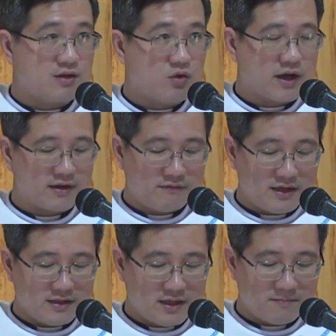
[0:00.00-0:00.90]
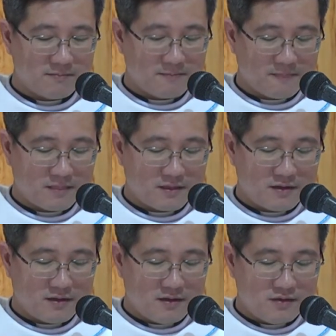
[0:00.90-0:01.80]
Thánh Gioan viết tiếp:
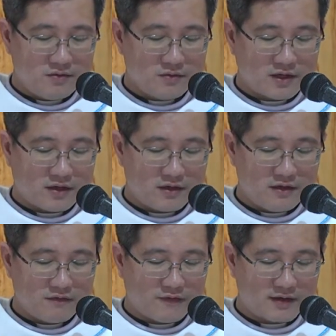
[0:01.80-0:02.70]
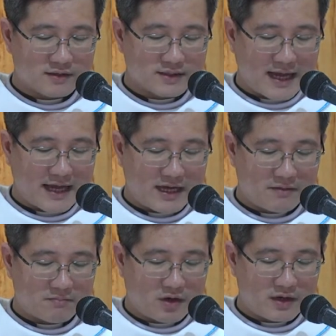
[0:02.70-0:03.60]
Chúa nói, phần
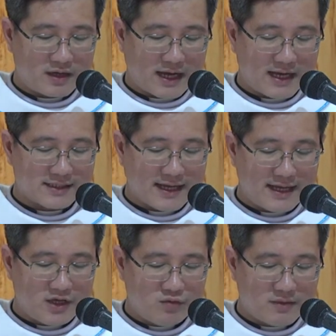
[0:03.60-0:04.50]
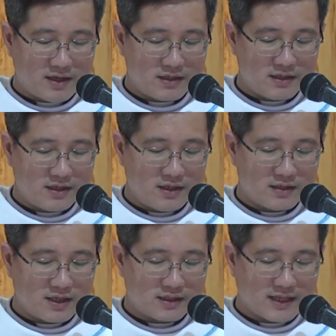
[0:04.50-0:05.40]
ta, mọi kẻ ta yêu mến,
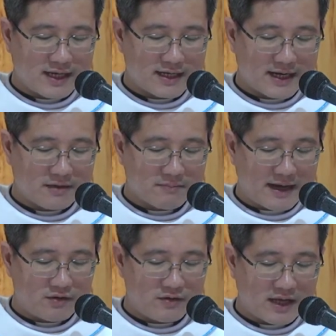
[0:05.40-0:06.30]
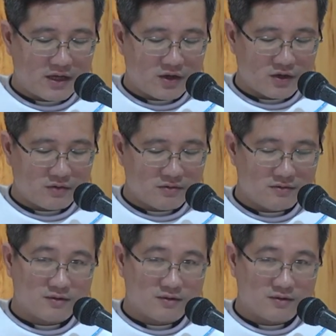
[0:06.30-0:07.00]
thì ta răn bảo dạy dỗ.